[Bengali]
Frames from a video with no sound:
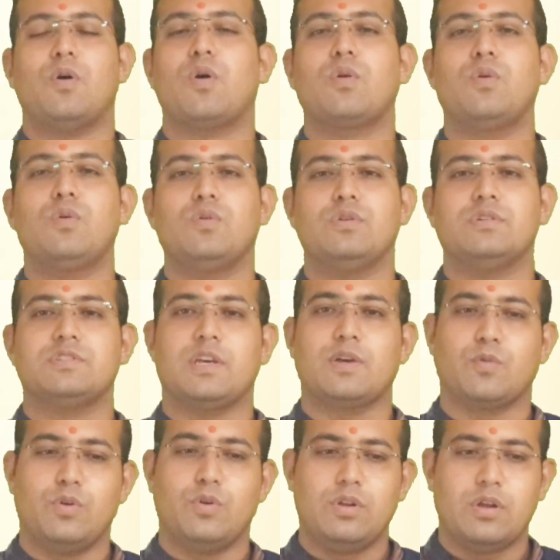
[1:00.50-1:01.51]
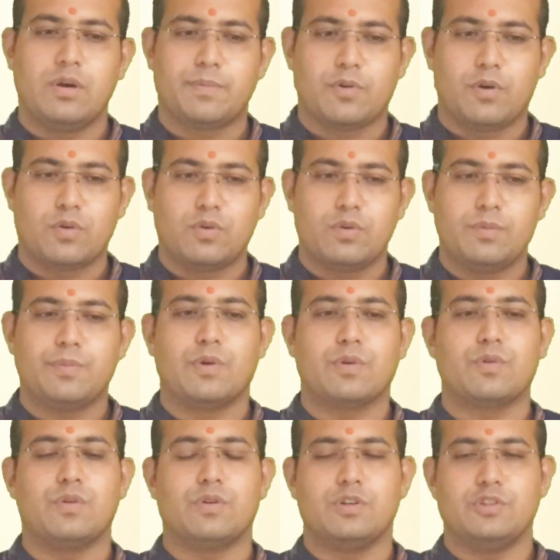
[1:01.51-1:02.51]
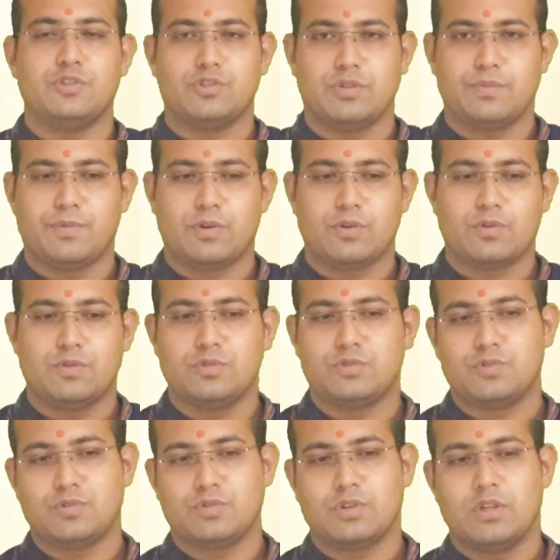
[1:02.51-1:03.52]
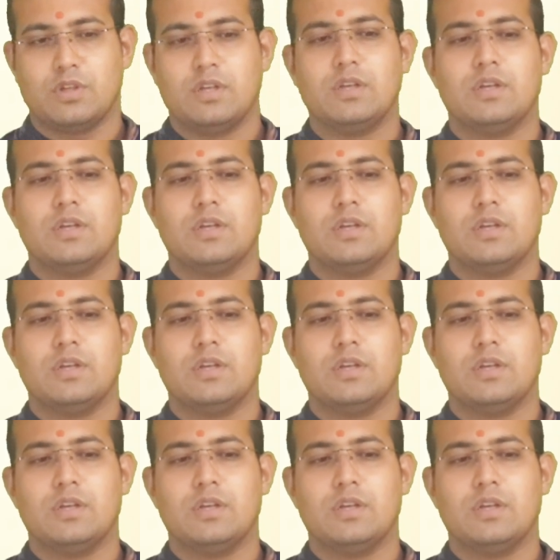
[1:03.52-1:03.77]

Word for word: করণ রয়েছে কৈলব করণ পক্ষ কৃষ্ণপক্ষ যোগ